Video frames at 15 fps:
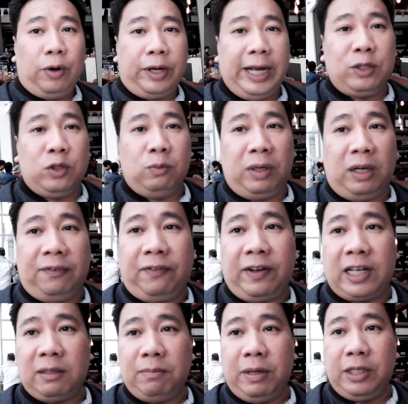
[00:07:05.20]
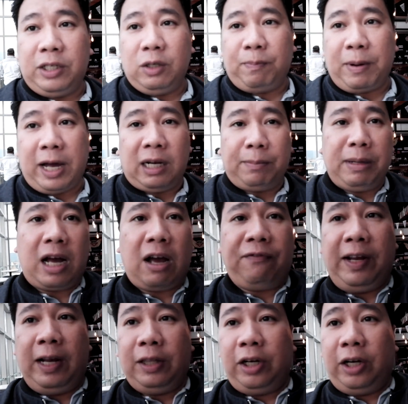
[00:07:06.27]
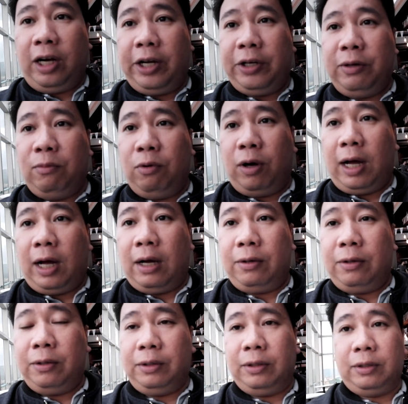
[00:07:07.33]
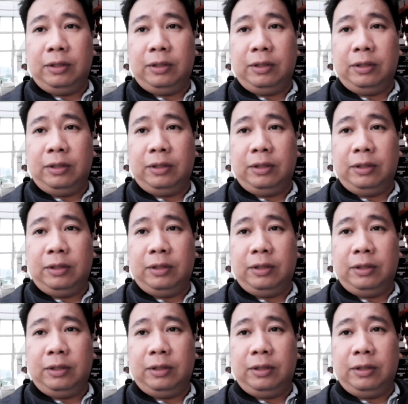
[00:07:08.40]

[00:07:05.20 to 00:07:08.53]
okay, super fast. Medyo parang naka-filter lang yung mukha ko.